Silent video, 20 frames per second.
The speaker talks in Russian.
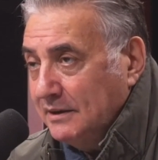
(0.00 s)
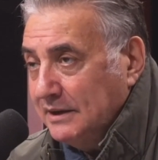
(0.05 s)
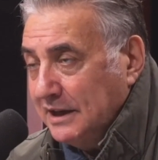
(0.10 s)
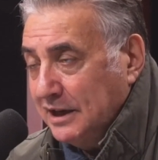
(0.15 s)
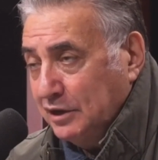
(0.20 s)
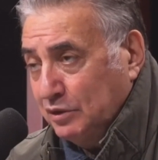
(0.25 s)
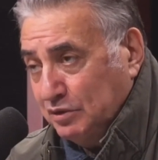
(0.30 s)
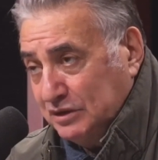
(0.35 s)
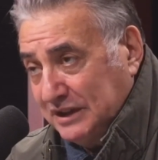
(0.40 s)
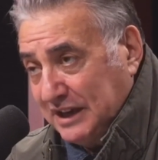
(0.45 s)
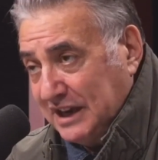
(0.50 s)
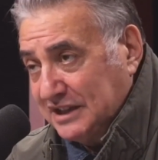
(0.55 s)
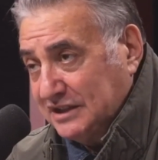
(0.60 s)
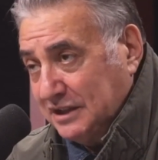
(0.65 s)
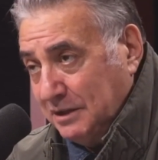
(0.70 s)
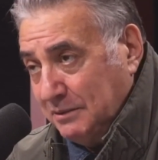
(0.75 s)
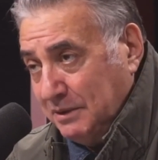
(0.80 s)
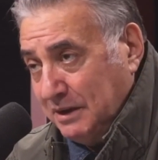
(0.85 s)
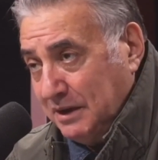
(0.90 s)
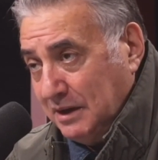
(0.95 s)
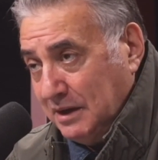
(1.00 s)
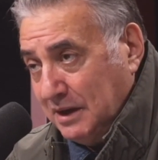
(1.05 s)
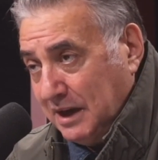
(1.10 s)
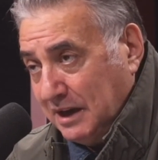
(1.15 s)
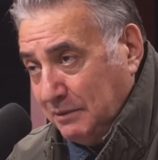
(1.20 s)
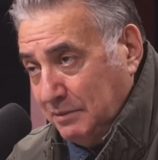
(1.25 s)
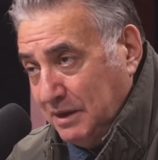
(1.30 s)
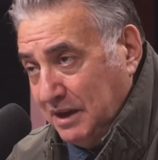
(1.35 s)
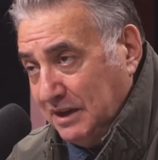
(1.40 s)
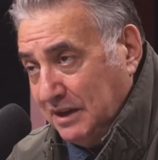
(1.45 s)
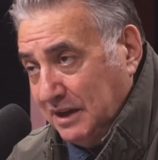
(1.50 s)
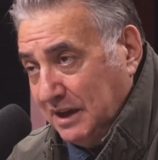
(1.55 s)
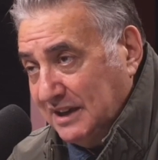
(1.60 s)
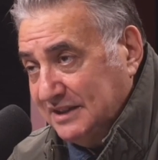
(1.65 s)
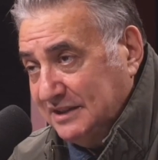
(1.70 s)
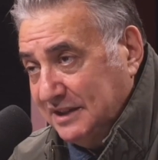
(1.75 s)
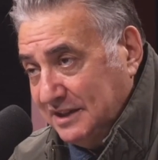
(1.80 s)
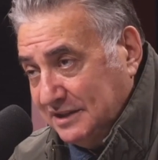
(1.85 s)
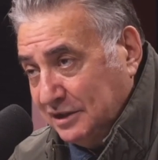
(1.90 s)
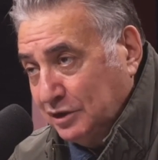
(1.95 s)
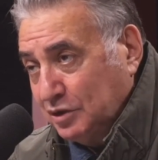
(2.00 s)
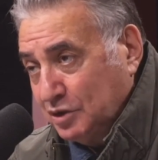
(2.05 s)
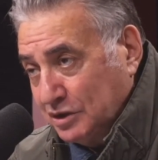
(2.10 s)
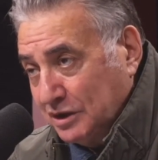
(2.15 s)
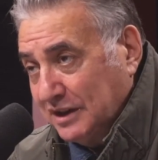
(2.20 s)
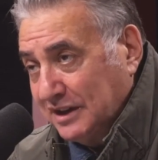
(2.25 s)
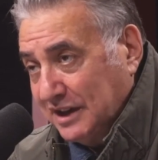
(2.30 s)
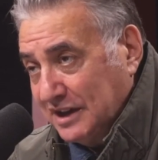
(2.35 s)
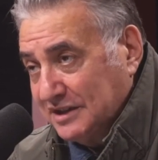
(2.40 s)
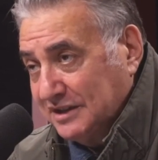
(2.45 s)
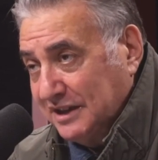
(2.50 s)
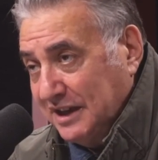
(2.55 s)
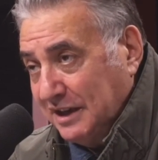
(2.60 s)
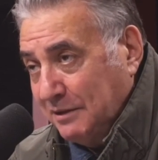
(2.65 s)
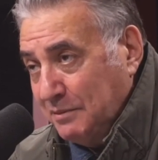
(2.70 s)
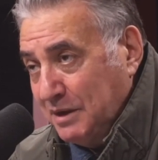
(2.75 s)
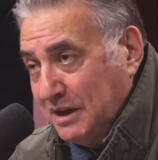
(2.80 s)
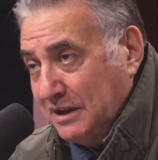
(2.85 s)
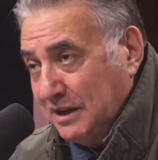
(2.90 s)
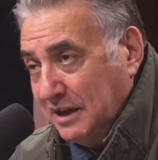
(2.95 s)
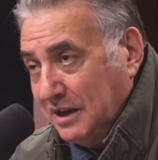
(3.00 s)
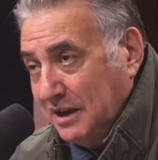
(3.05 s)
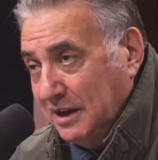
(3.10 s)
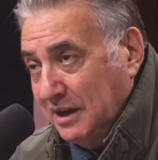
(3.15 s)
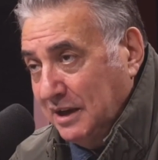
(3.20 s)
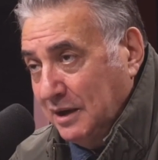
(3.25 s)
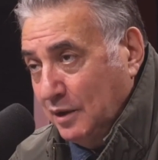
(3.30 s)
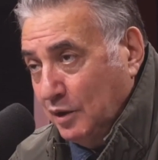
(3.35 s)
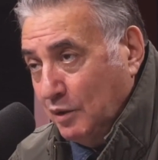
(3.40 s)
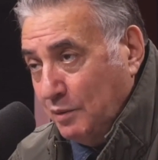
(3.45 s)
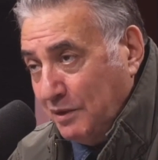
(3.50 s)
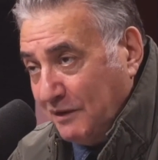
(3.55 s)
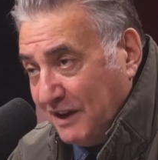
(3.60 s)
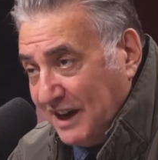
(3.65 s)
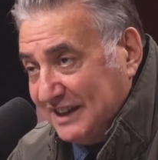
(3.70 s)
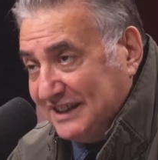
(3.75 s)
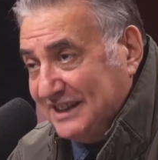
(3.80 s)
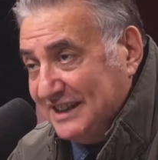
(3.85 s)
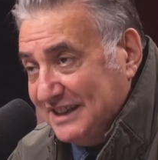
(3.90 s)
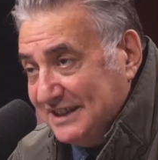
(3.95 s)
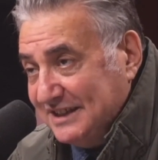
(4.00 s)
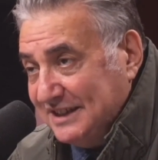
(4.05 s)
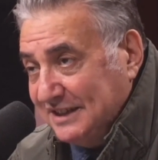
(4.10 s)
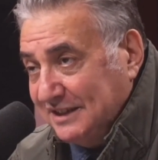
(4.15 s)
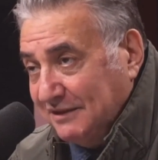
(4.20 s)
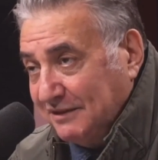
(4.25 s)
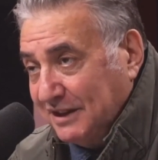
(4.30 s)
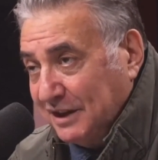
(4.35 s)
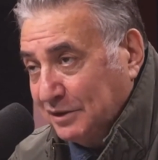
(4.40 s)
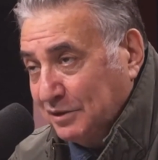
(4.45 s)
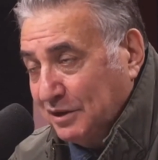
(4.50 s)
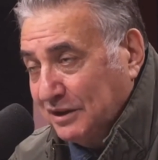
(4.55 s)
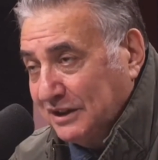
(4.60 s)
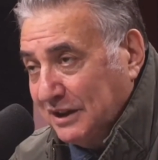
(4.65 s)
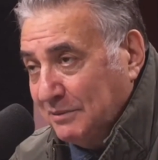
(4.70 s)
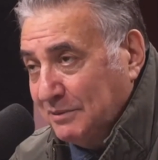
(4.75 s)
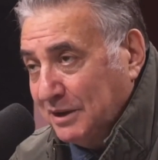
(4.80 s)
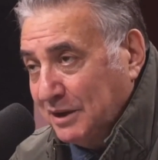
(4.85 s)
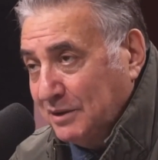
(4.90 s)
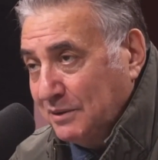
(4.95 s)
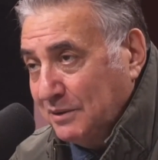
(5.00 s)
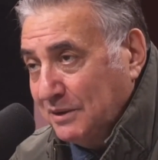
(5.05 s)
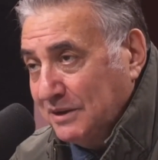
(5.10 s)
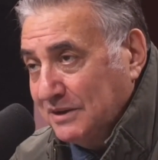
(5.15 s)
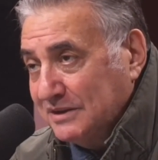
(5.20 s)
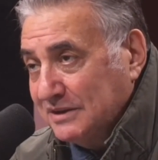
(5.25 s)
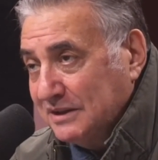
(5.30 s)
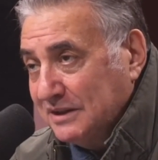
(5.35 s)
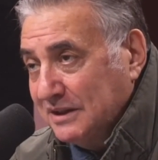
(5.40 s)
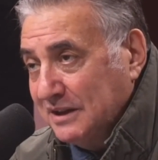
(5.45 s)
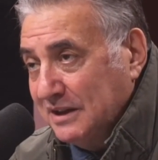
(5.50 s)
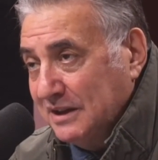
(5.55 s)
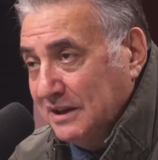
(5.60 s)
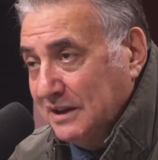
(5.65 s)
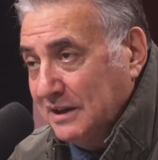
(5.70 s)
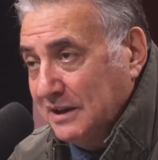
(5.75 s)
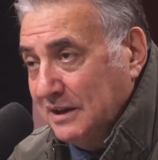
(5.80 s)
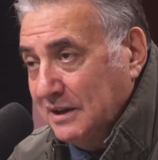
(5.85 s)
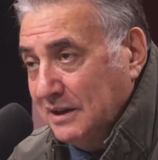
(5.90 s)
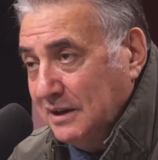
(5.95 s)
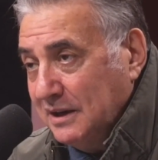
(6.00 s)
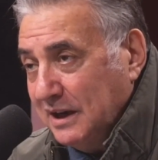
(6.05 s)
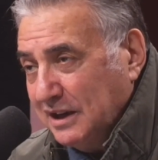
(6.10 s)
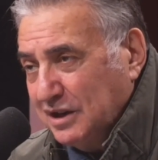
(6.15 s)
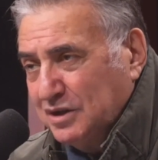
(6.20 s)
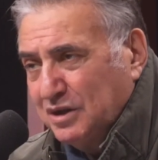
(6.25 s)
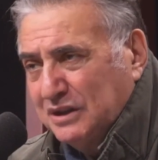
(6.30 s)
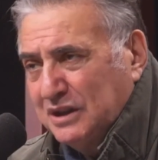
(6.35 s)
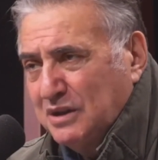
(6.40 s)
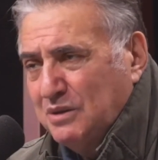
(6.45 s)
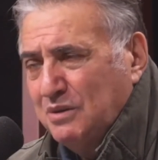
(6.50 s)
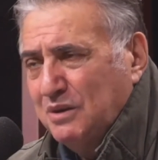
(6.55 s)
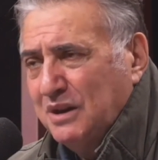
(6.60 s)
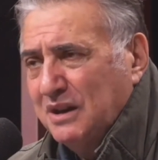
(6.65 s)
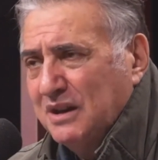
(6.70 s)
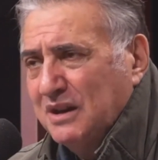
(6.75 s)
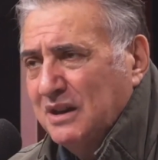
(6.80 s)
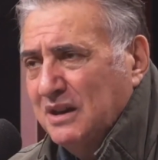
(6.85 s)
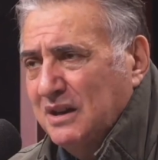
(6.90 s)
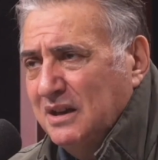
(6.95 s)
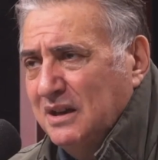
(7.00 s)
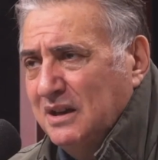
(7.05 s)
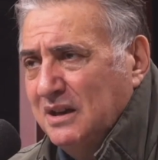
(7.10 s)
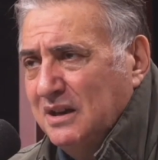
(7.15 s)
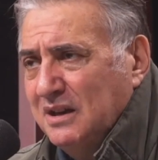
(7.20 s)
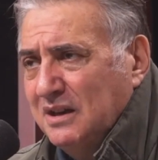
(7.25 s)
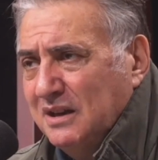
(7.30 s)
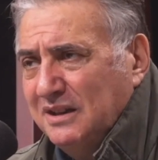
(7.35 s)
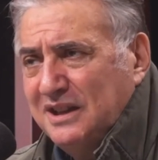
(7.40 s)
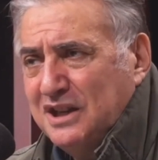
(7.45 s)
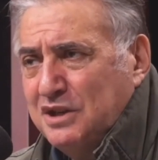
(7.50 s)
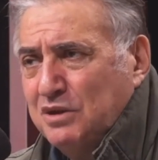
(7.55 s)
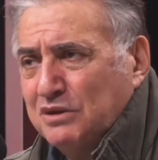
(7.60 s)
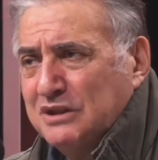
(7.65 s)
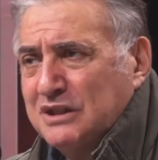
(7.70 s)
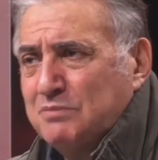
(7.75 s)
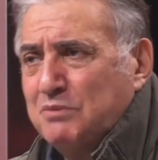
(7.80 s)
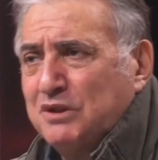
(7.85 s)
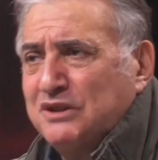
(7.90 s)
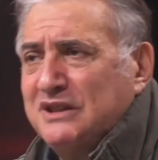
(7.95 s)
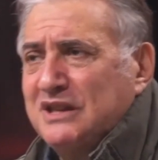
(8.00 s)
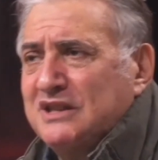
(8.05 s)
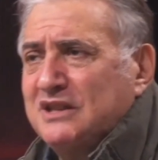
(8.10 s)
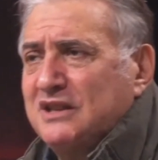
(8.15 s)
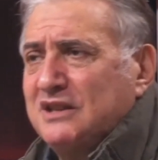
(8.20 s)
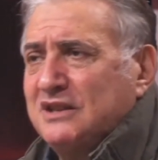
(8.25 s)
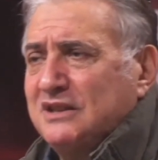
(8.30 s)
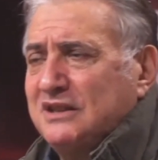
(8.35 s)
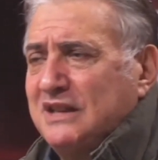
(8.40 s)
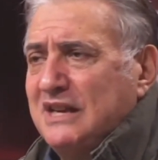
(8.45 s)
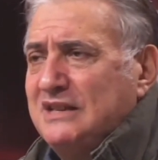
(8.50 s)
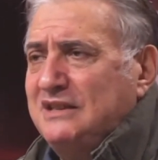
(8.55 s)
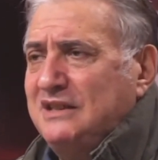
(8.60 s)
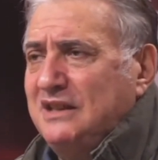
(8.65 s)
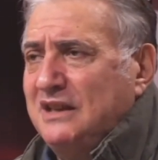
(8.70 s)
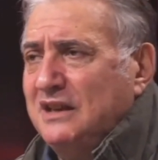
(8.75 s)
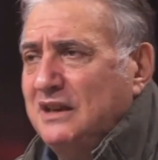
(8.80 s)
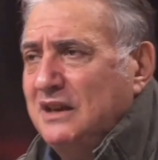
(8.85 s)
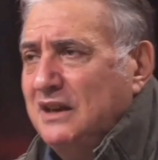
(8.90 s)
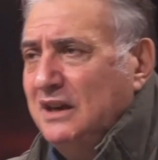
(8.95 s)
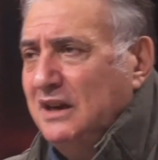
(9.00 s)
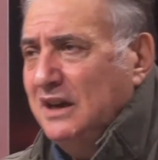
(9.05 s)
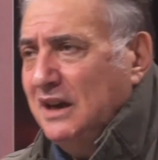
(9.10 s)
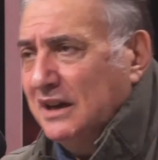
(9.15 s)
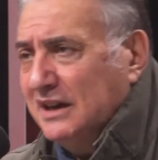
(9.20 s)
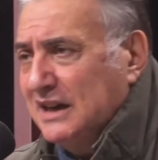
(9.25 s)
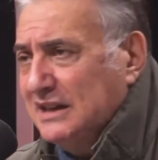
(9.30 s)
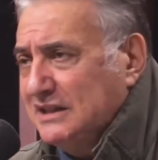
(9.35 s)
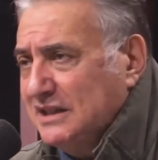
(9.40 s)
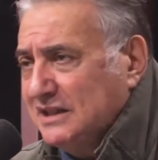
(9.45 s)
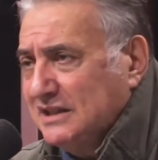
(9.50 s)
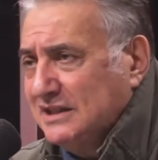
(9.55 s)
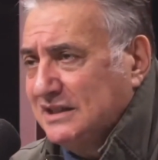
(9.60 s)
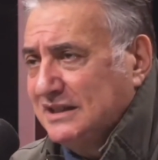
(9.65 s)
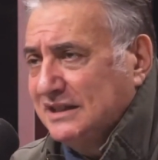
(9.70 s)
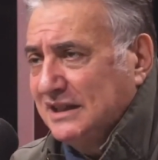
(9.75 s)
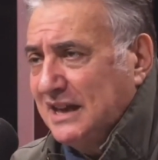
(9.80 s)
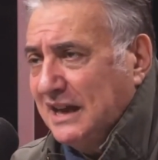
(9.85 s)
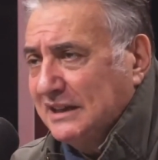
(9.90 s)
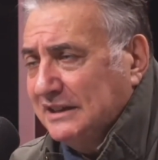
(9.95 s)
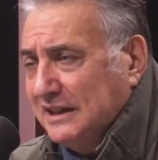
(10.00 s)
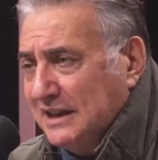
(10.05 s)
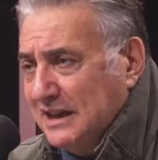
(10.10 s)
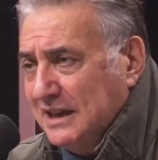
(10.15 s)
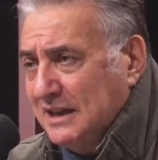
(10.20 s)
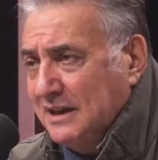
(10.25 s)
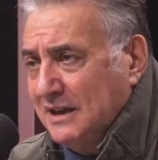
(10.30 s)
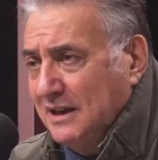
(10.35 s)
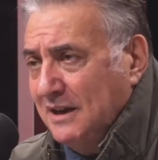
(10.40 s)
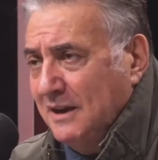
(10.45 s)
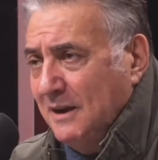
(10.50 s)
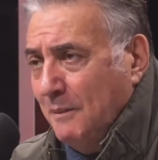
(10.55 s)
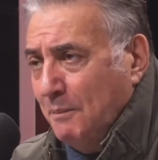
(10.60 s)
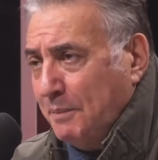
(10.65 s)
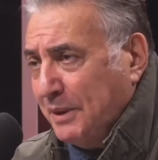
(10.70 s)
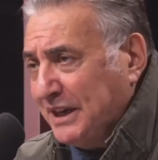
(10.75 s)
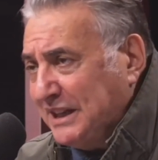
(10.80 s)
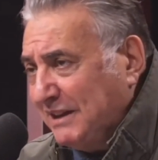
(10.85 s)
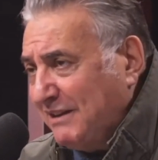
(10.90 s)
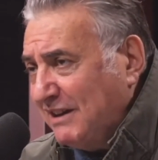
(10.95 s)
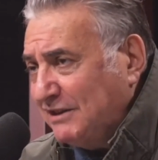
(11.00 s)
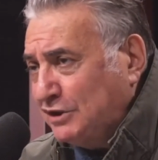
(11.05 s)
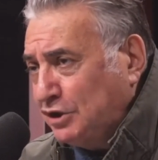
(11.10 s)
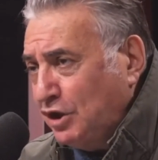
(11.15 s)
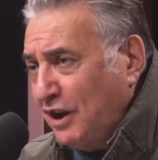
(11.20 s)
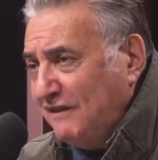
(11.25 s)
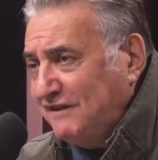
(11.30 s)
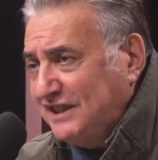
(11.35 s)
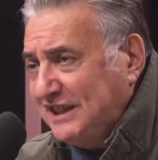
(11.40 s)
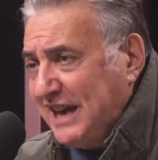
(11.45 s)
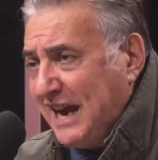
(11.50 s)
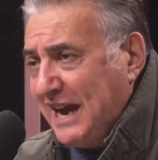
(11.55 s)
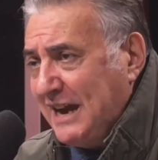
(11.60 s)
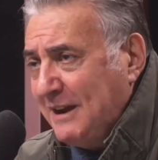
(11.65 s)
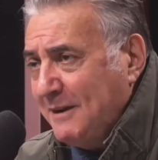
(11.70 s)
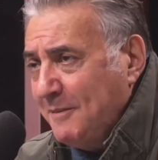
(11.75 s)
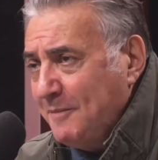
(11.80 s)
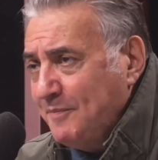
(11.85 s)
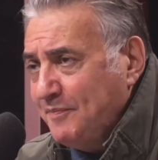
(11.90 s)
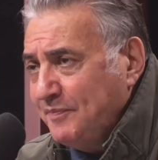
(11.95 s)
Наряду с гражданами Армении, ассирийцы тоже граждане Армении, убивают езидов, которые там находятся. Это что такое? До чего же можно даже дойти? Ради злата, а? Предавать все и вся?